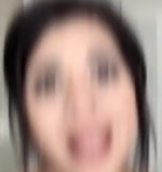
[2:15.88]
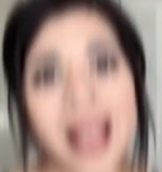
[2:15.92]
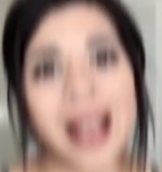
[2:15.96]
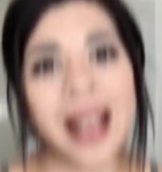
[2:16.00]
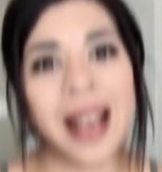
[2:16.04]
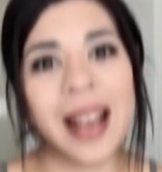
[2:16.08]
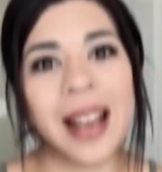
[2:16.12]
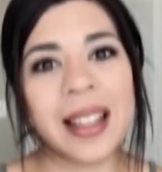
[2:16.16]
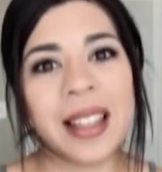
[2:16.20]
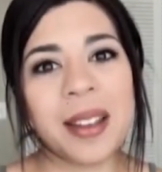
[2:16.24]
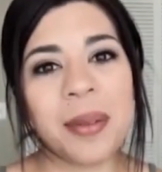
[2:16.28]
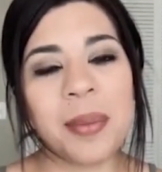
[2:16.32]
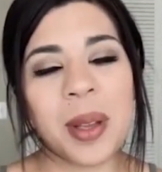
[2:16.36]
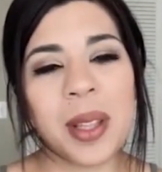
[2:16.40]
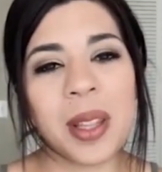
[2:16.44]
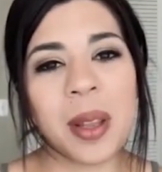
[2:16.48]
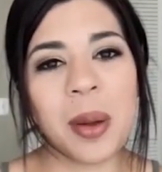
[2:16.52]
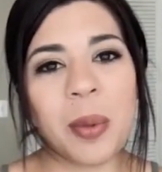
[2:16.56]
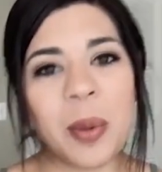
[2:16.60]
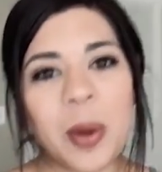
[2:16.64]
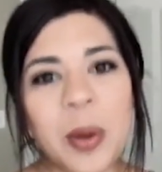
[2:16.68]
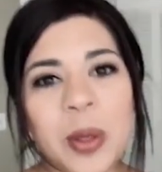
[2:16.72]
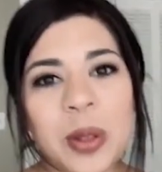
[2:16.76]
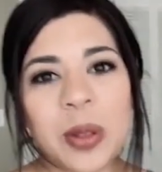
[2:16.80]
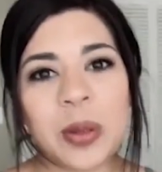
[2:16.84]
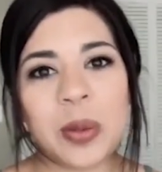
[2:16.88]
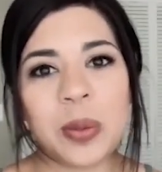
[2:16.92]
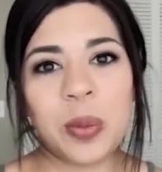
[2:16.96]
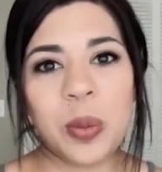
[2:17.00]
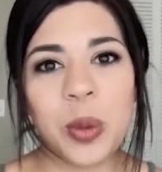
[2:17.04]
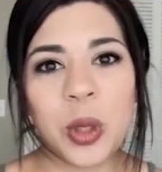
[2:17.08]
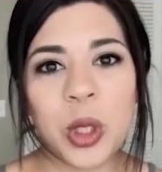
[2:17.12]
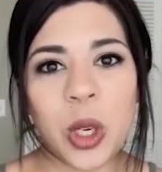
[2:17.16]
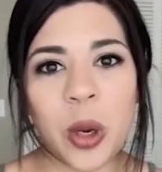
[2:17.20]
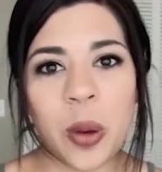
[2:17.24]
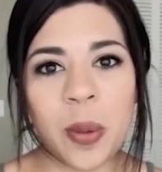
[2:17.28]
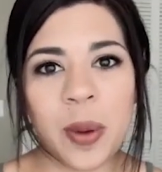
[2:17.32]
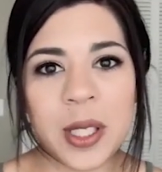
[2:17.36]
acá te mandamos
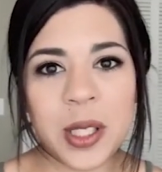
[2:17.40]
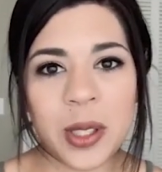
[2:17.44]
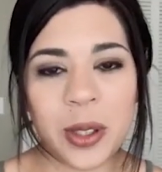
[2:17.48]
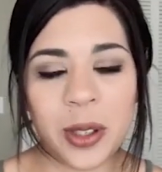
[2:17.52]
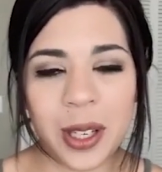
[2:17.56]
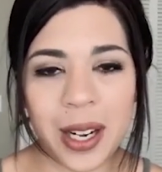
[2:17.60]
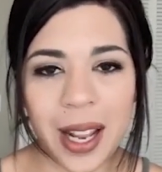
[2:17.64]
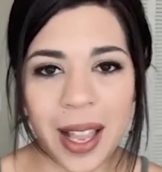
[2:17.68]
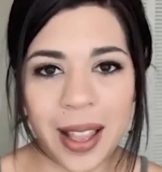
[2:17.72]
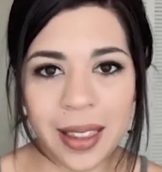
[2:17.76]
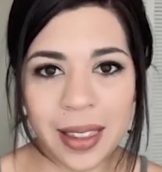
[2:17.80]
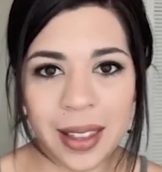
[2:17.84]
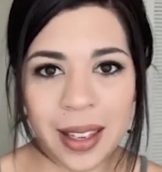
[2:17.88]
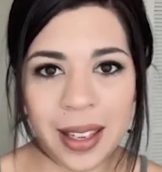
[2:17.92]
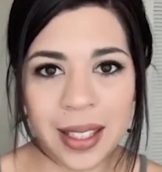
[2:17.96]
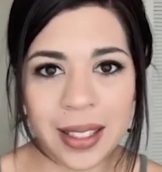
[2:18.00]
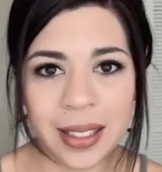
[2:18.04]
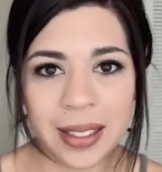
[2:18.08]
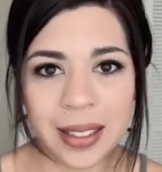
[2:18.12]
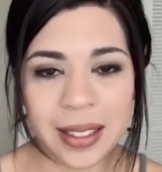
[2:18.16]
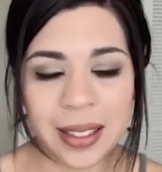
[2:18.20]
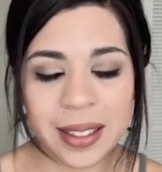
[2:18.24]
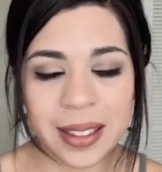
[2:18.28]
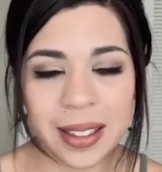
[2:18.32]
muchos besos grandes.